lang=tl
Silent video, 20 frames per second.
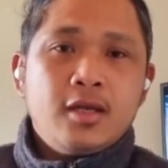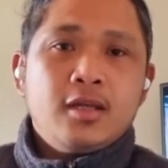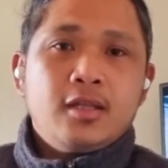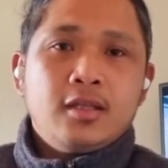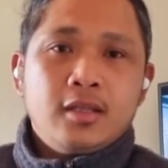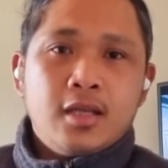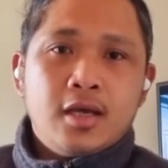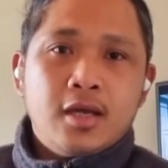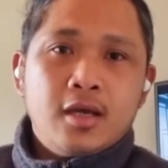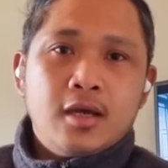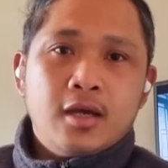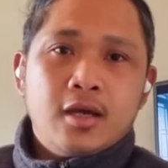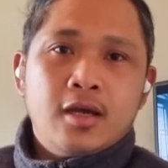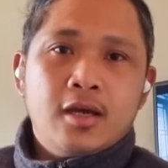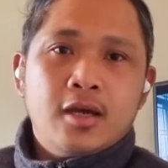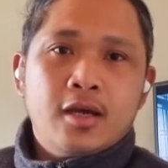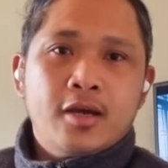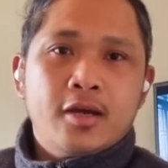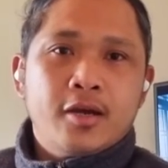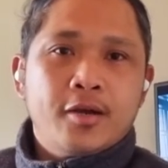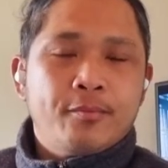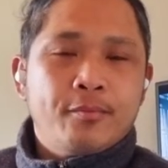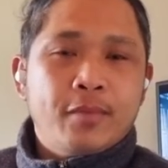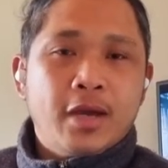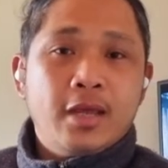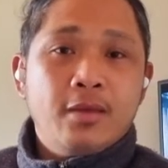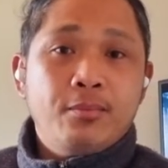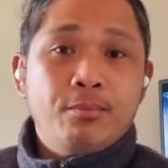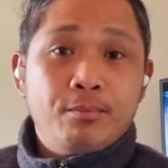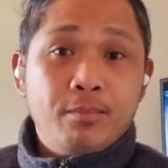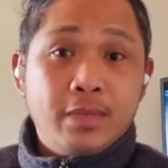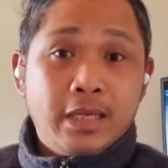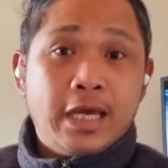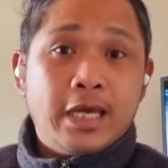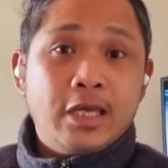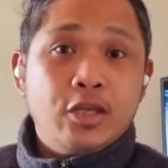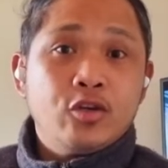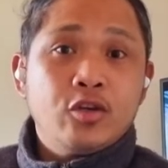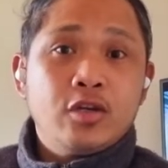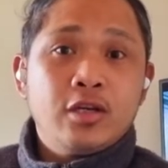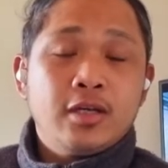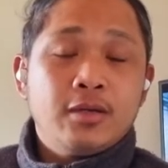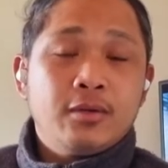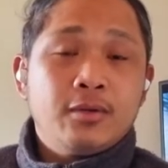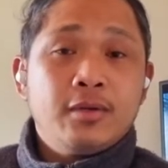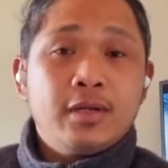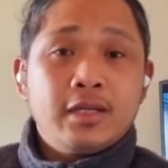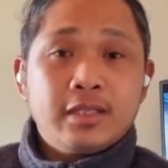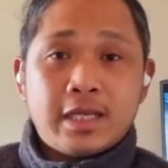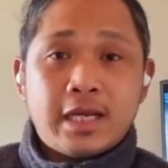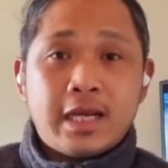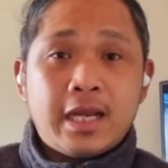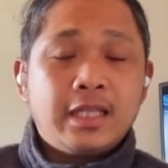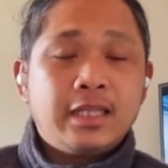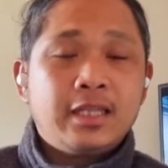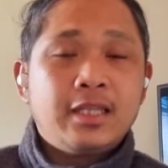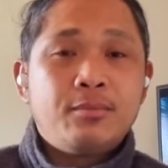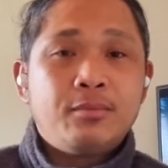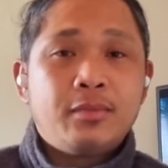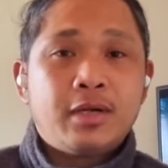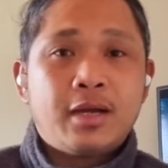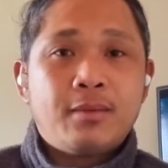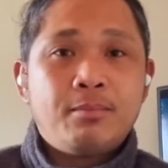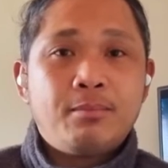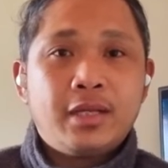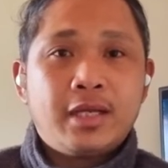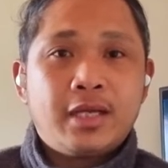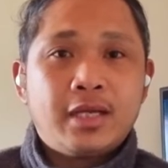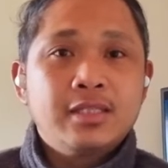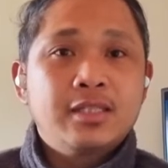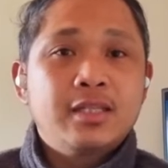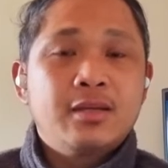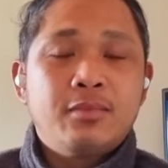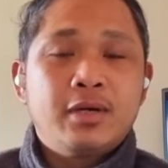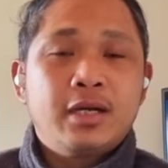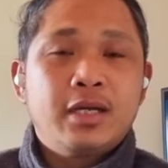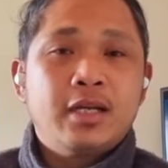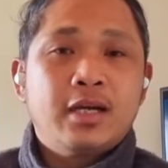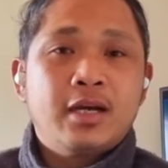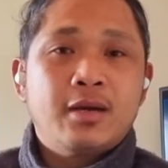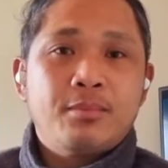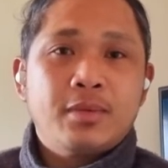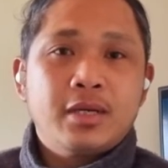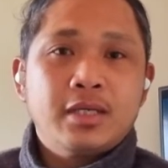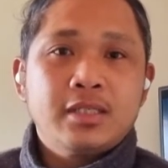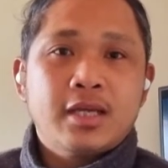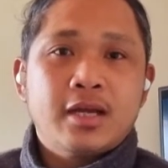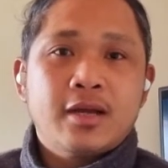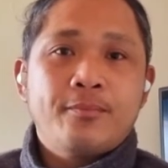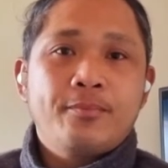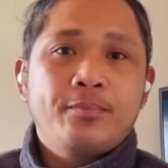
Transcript: na uh, maibigay yun sa lahat ng mga applicants na mga nakapasa.